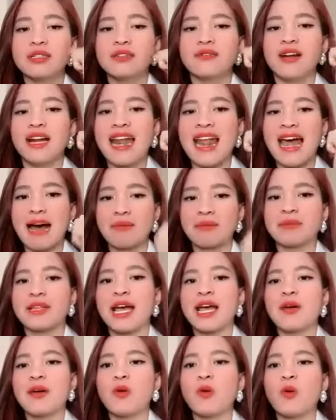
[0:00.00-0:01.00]
và làm
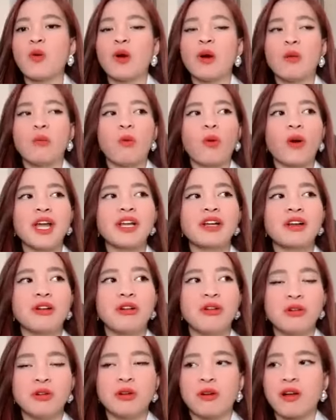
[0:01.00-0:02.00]
theo một cái
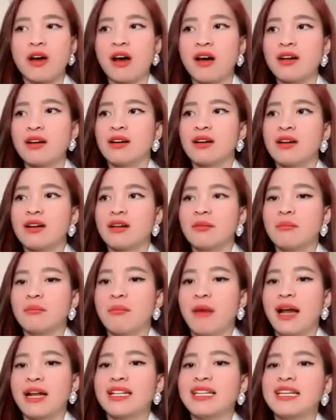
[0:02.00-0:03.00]
người nào đó
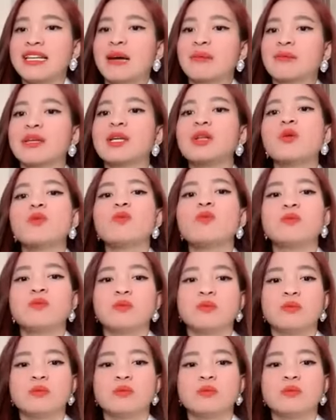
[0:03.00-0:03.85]
mà anh chị cảm thấy đúng,